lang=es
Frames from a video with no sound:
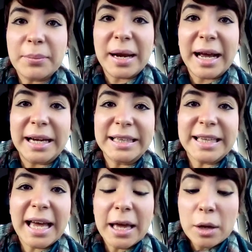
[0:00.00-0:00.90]

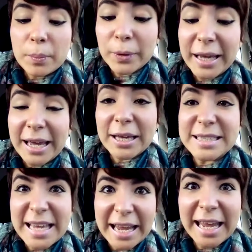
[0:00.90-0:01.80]
Margarita porque
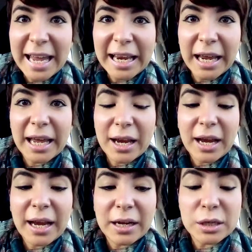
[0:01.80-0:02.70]
sé que
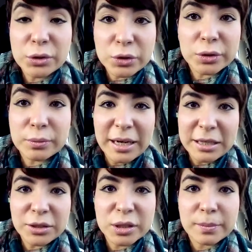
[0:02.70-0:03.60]
en estos, en
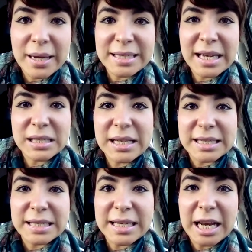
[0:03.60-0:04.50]
estos meses
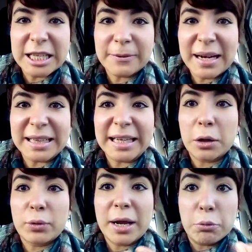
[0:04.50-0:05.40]
las ensaladas van a
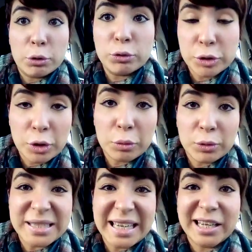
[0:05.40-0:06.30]
tener una evolución
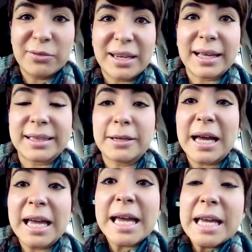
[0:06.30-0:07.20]
muy
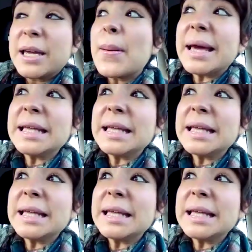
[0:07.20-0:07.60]
significativa y me